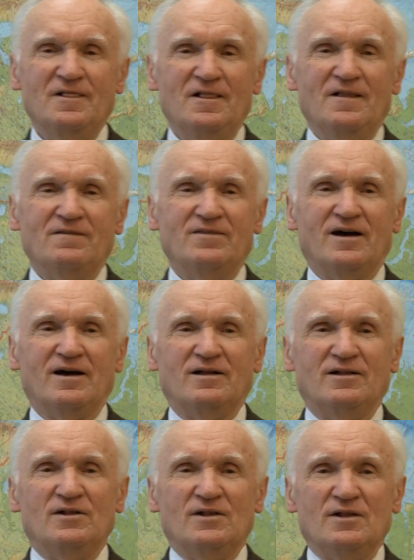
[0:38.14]
Да.
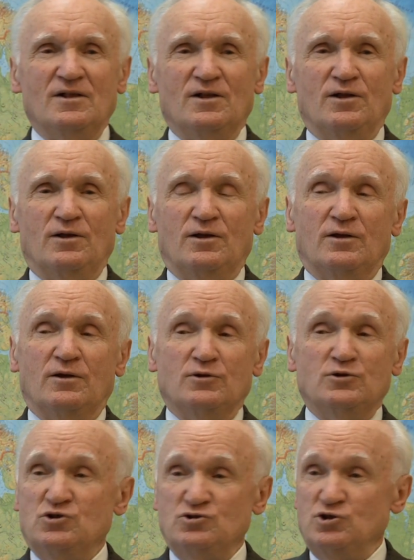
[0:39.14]

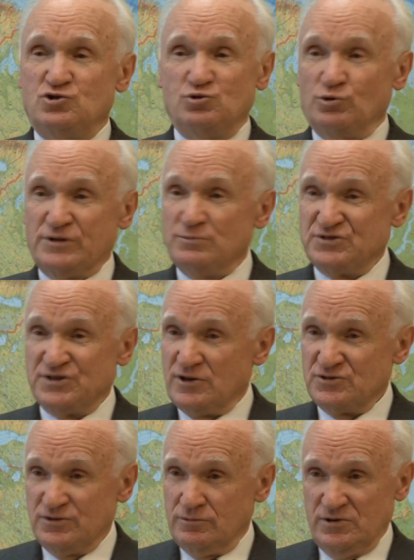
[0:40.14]
Ничего там
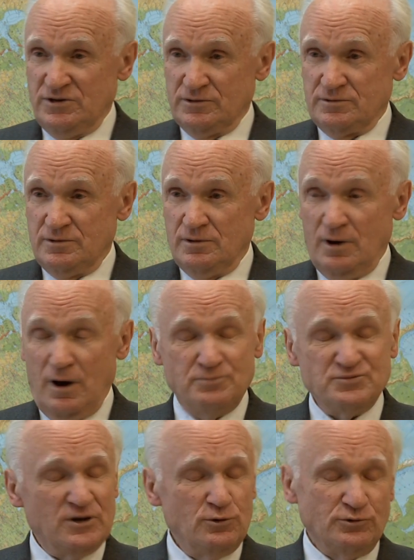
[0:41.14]
страстного нет.
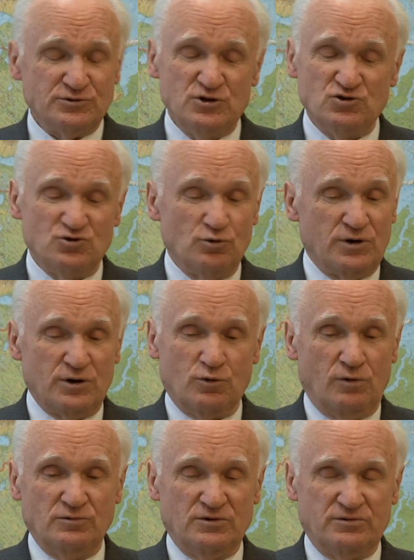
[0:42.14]
Абсолютно ничего
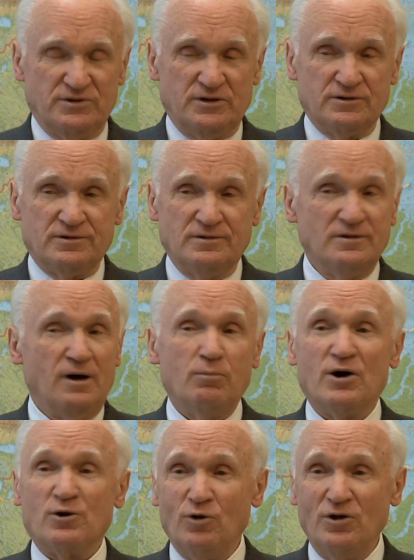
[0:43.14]
греховного нет.
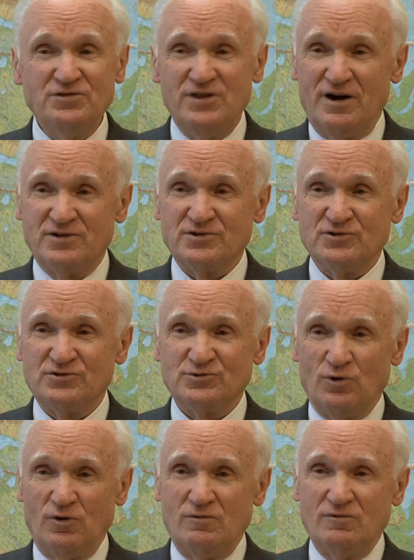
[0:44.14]
Наоборот даже,
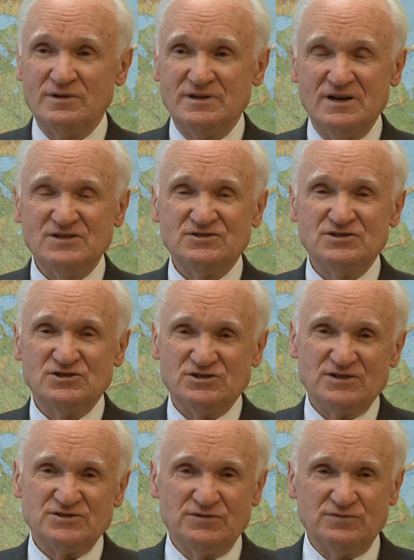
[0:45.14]
что вы, если
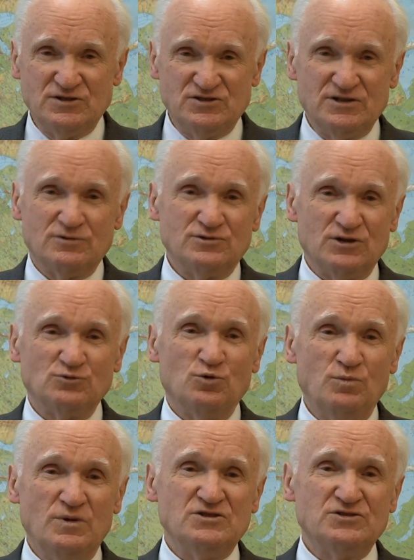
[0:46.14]
сейчас зафиксировать эту
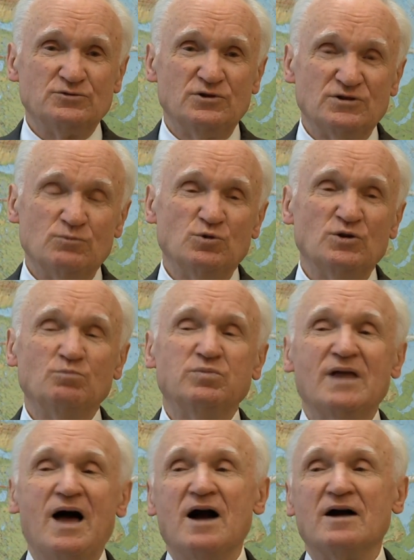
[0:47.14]
мысль, то это будет
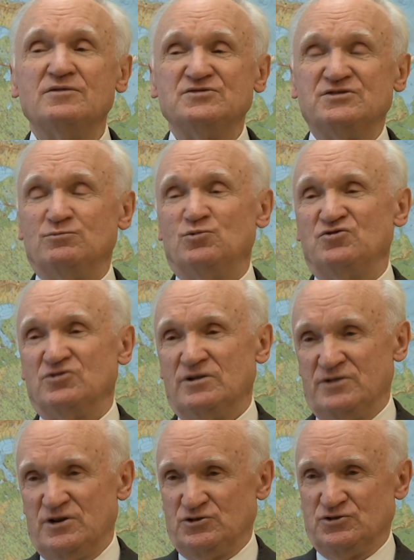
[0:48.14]
благо всему
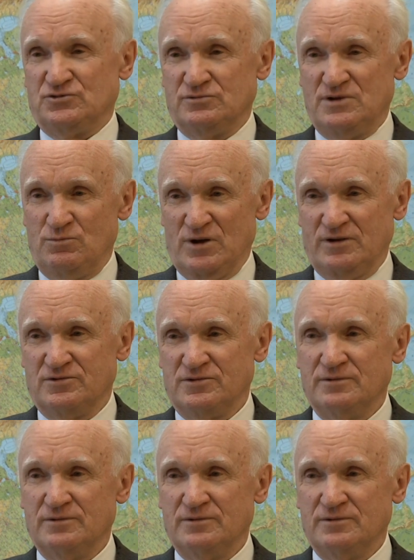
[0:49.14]
человечеству, не меньше.